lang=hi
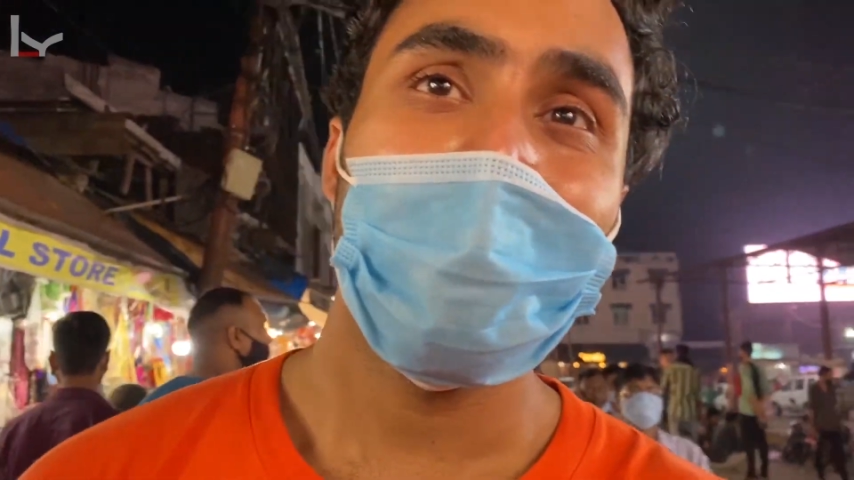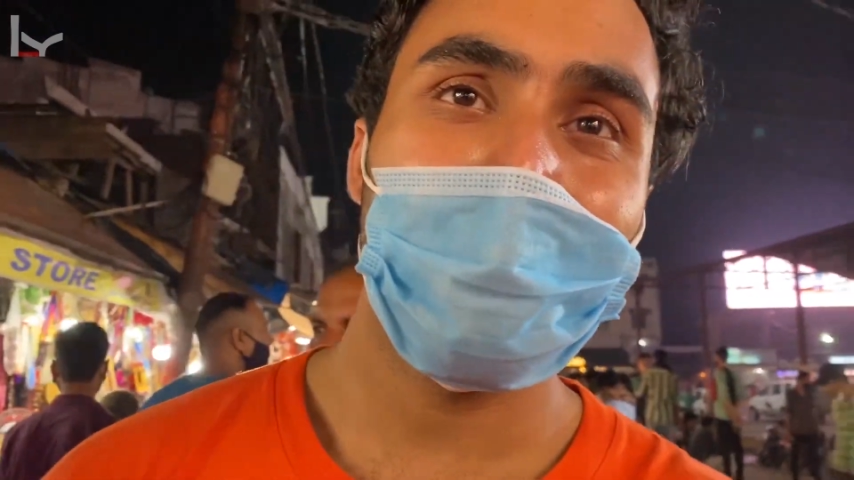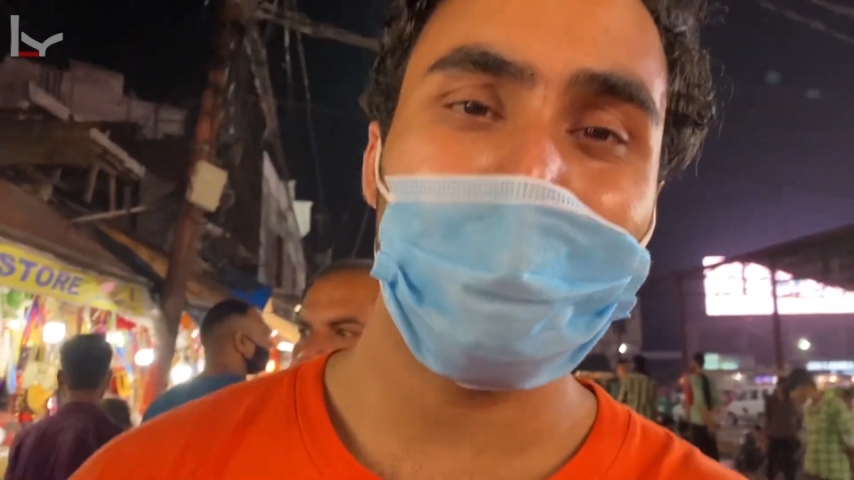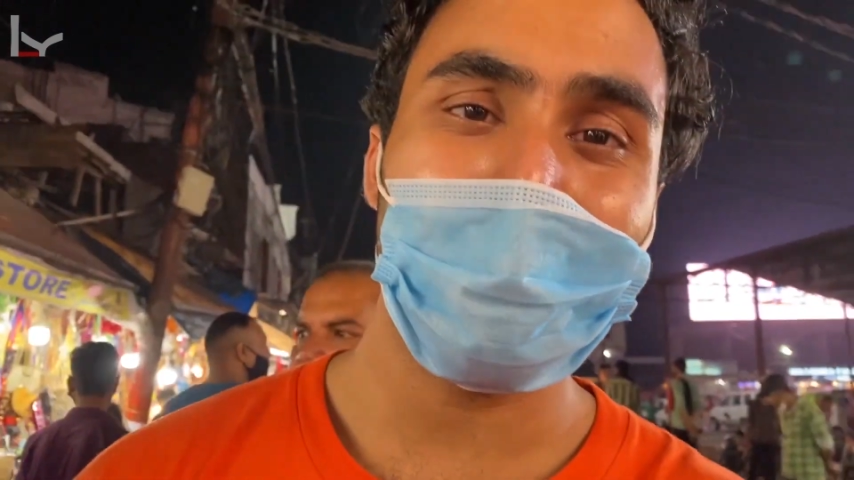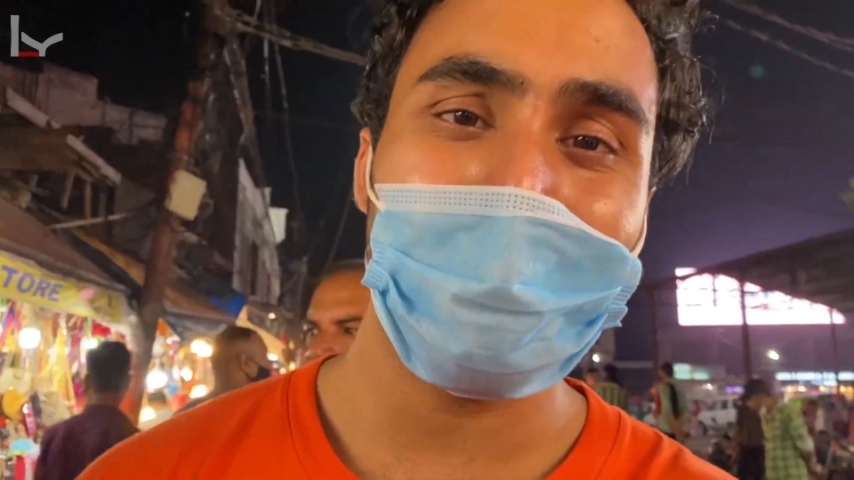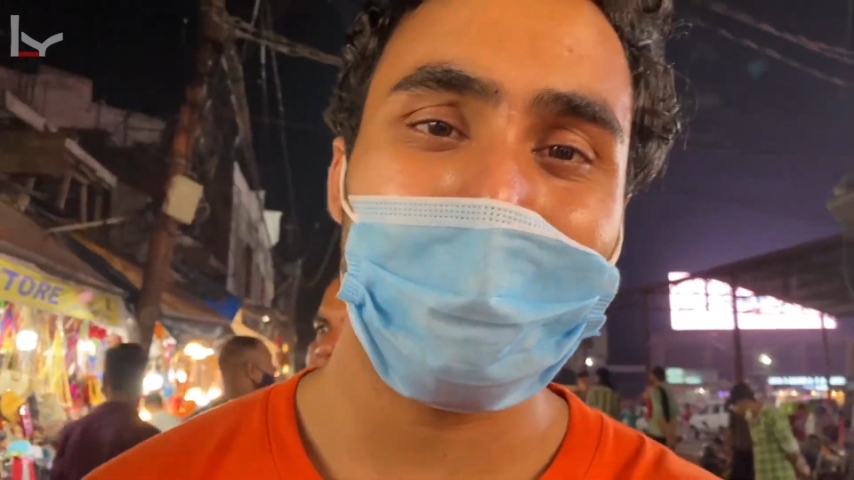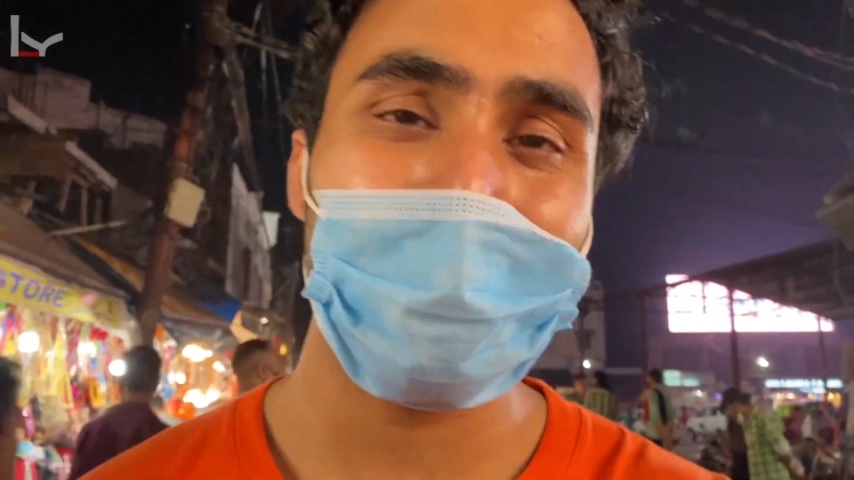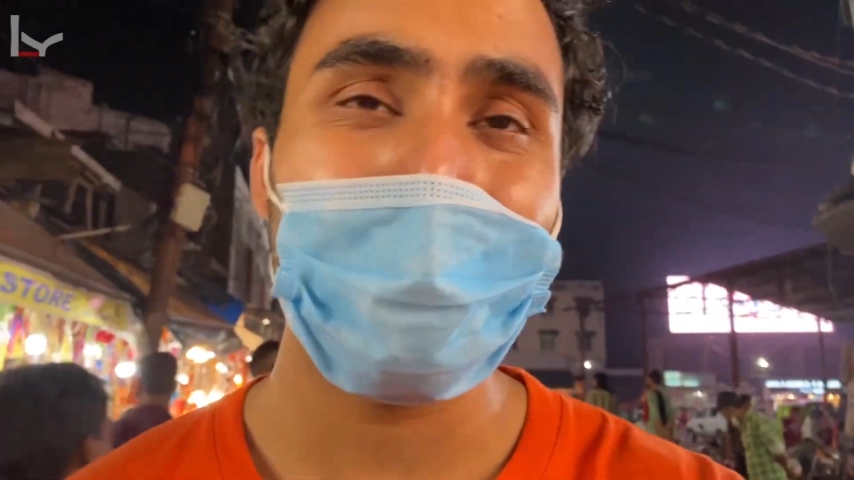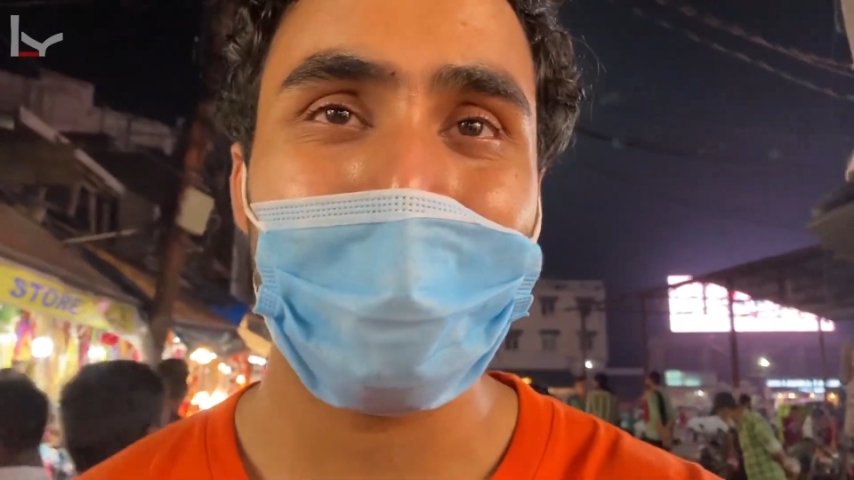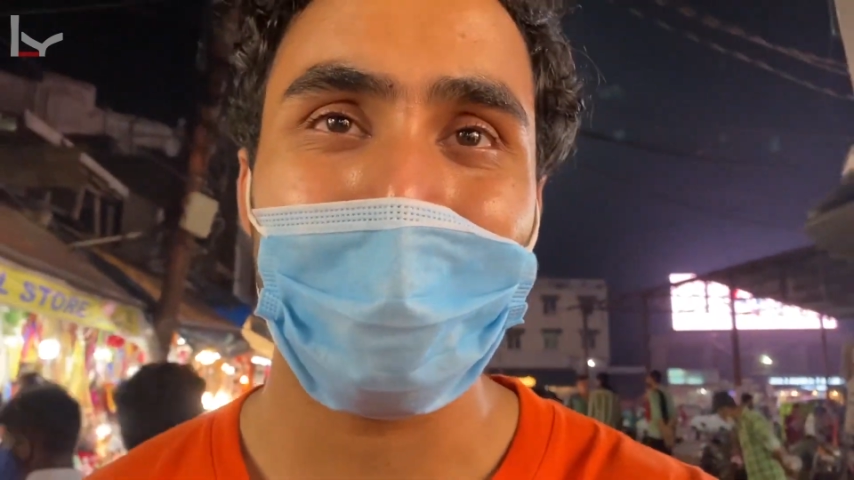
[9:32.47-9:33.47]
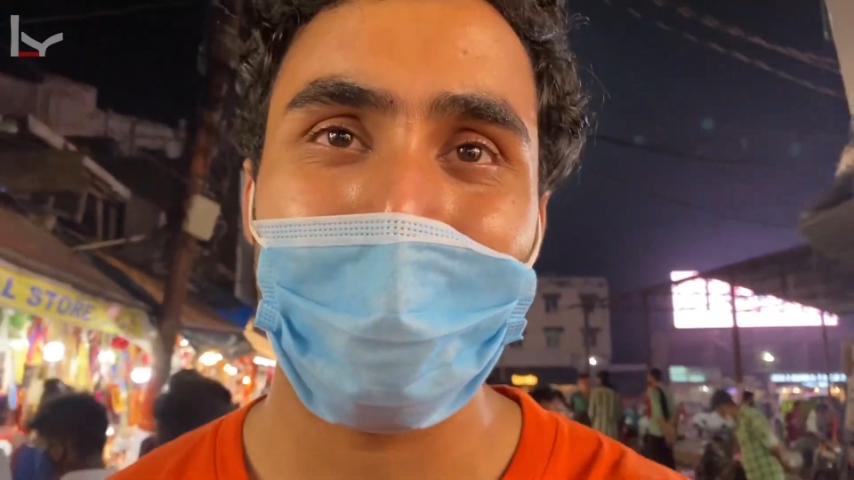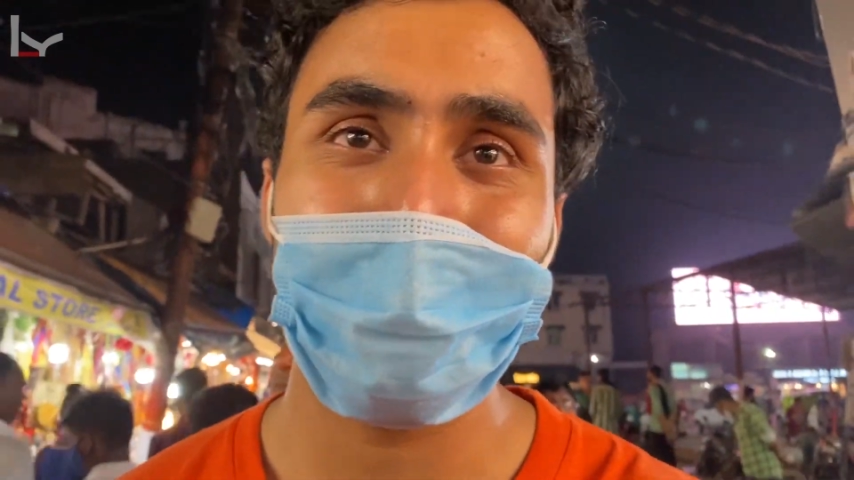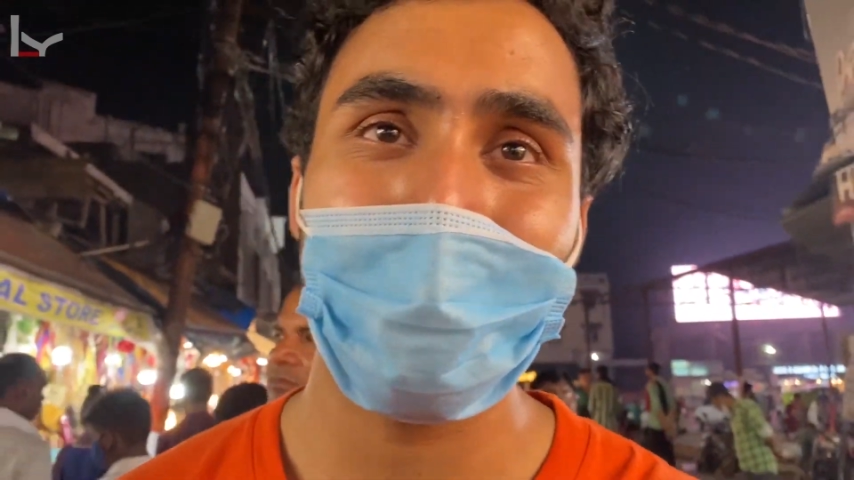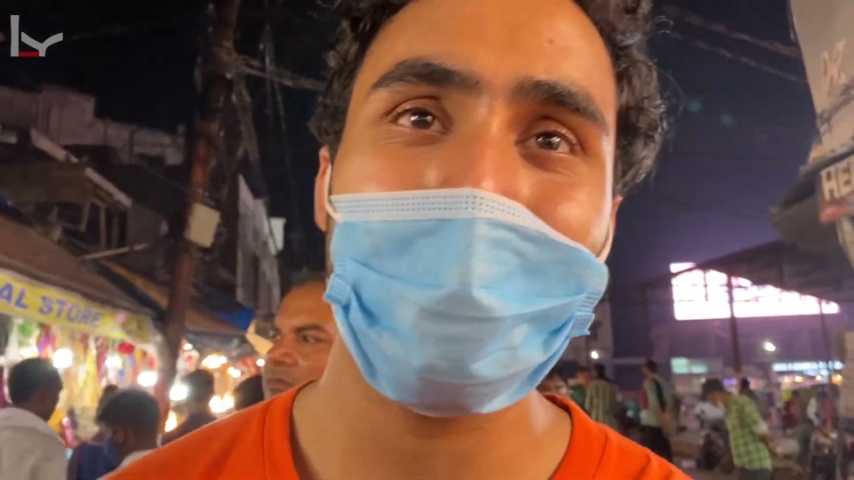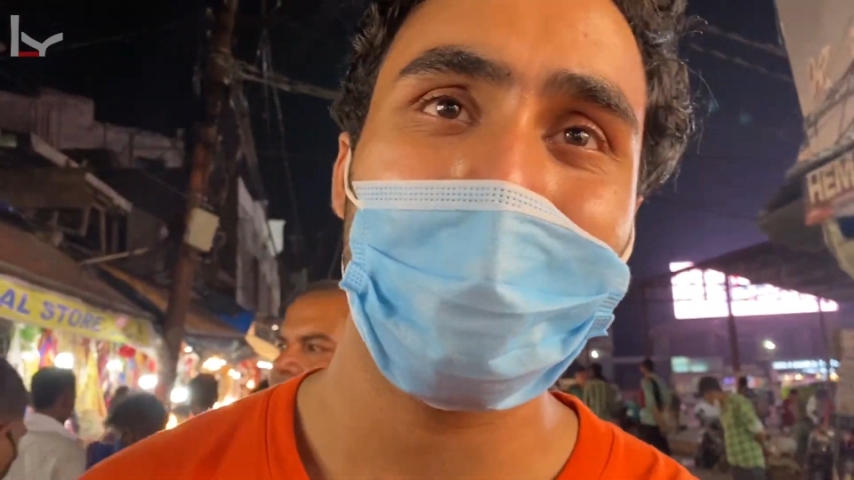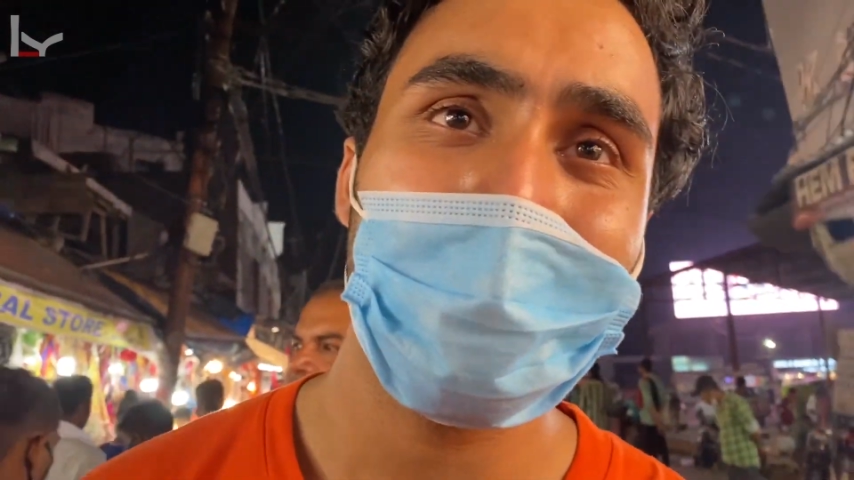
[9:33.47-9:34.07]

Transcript: दो तीन दिन से थोड़ा खाना जो है